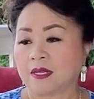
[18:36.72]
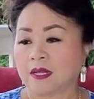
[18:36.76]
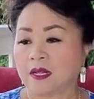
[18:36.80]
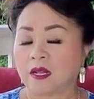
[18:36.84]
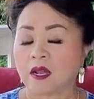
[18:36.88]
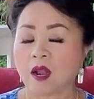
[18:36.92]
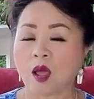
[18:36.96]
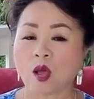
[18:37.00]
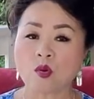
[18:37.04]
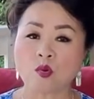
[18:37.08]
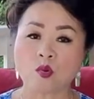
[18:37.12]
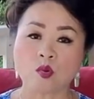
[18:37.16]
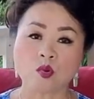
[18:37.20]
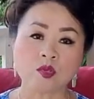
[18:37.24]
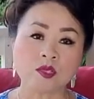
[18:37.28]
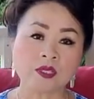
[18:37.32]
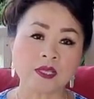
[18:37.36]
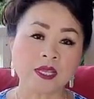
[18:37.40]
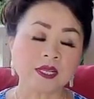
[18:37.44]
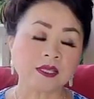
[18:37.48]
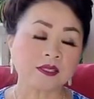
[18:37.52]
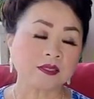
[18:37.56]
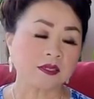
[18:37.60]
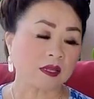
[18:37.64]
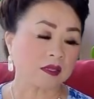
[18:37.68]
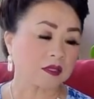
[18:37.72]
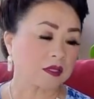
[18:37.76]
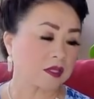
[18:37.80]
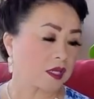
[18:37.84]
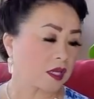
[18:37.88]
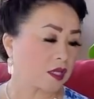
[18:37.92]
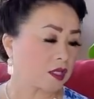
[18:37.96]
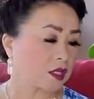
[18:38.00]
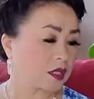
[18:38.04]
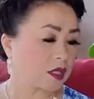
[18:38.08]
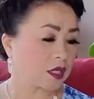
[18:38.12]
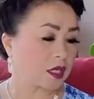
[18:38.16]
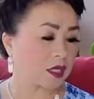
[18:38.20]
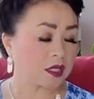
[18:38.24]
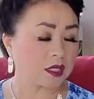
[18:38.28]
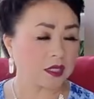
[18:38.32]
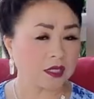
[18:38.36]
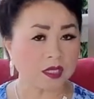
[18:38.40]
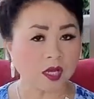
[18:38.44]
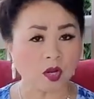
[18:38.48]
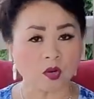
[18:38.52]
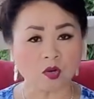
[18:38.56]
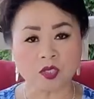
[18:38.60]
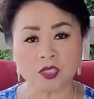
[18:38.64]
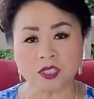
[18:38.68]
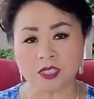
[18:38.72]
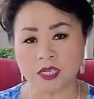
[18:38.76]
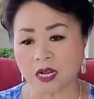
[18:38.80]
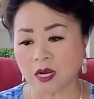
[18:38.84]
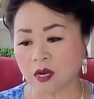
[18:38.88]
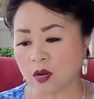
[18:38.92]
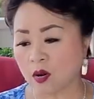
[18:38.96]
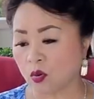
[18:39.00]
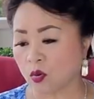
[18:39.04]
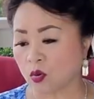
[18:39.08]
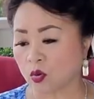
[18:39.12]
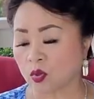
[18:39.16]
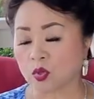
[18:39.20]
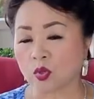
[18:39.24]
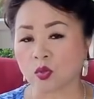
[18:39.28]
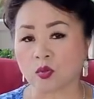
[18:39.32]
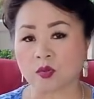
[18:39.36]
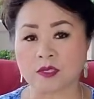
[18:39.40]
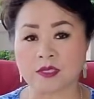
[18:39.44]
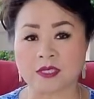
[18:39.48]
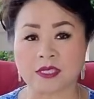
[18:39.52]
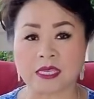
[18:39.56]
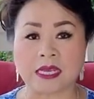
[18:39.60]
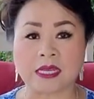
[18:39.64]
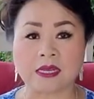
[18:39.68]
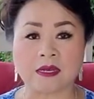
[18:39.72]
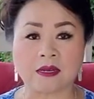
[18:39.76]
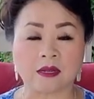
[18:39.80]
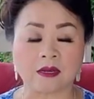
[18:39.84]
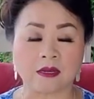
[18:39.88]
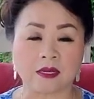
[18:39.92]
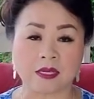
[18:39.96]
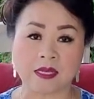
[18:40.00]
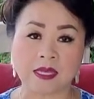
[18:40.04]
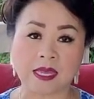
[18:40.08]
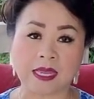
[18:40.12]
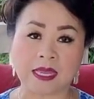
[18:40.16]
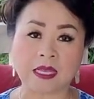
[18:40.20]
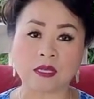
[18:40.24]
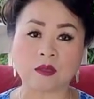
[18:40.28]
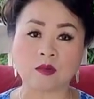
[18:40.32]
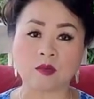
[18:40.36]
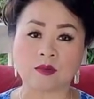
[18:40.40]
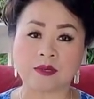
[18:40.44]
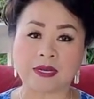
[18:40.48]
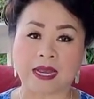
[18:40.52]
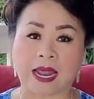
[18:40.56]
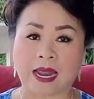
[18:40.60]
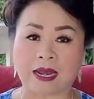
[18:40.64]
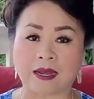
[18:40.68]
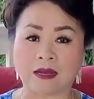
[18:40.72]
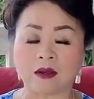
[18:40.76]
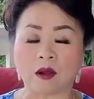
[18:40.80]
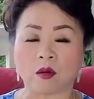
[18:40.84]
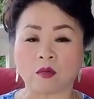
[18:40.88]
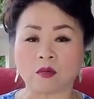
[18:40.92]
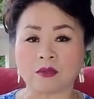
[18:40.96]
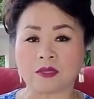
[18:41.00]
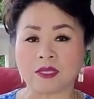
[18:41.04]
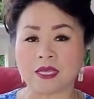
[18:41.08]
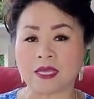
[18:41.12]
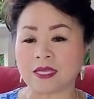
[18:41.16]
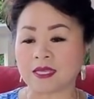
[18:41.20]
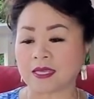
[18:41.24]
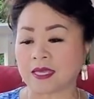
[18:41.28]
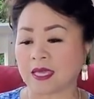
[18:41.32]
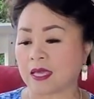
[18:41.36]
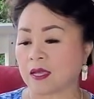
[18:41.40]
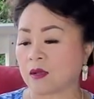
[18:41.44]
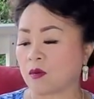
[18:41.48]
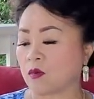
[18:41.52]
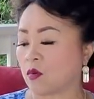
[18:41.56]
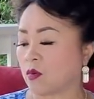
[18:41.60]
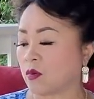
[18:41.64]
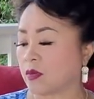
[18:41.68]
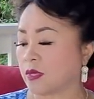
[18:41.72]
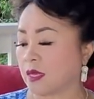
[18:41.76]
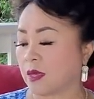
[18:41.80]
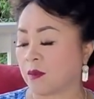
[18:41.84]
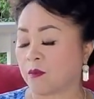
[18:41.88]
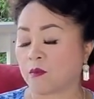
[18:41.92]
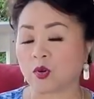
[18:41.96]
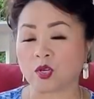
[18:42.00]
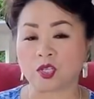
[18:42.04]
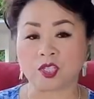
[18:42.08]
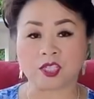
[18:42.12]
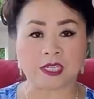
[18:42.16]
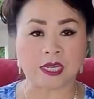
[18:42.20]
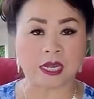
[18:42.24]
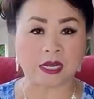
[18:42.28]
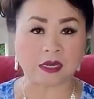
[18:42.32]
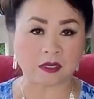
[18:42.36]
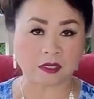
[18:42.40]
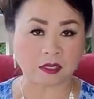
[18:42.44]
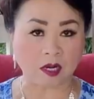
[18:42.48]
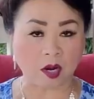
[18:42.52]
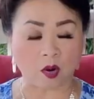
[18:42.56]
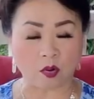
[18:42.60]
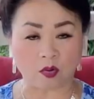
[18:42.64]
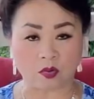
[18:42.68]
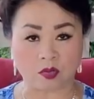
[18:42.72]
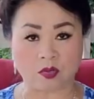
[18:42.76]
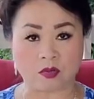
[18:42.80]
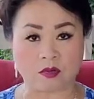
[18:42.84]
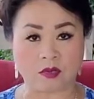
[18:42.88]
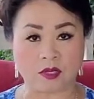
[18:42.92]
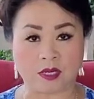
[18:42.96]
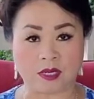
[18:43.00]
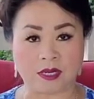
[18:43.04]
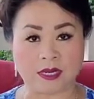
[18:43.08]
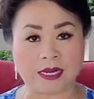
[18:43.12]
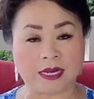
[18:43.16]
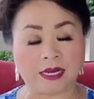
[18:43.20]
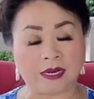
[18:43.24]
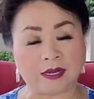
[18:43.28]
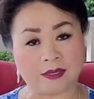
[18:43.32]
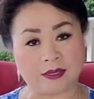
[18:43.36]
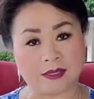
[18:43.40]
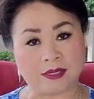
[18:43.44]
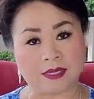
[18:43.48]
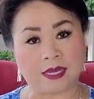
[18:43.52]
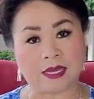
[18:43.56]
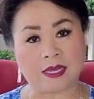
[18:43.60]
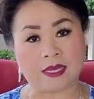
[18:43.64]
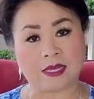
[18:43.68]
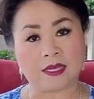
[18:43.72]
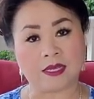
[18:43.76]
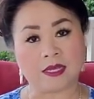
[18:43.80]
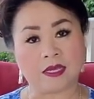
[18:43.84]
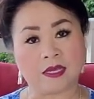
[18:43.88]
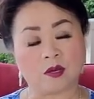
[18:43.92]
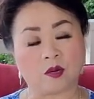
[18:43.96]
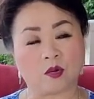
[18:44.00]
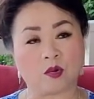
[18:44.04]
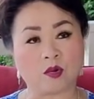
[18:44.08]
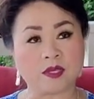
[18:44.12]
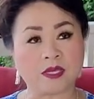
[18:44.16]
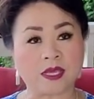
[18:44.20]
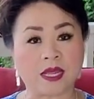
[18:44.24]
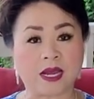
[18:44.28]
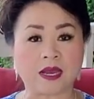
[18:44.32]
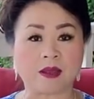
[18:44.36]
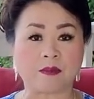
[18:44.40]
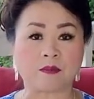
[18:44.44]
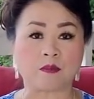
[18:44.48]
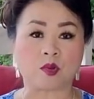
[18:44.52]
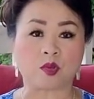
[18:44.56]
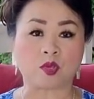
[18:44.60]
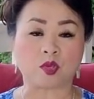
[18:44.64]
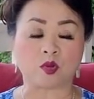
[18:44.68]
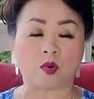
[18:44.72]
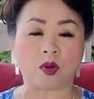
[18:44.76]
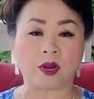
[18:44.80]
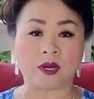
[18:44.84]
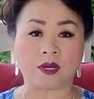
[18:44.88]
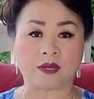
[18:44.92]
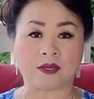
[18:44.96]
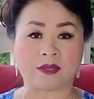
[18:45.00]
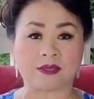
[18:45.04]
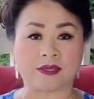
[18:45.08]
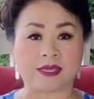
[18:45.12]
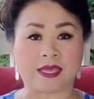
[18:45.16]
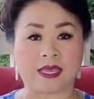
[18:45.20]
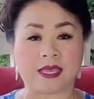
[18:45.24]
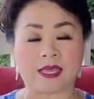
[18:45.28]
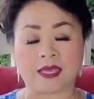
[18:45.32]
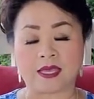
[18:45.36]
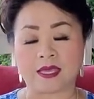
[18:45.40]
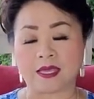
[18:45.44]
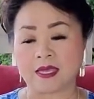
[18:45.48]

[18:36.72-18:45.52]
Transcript: lo cú tiếng cho cho cho cho xe đó cú tụt chỉ là này giờ ít tụt nản long thế kì cú kì mua xe trâu cho nữ đi lại kì cú chơi lên mua gió nữ kì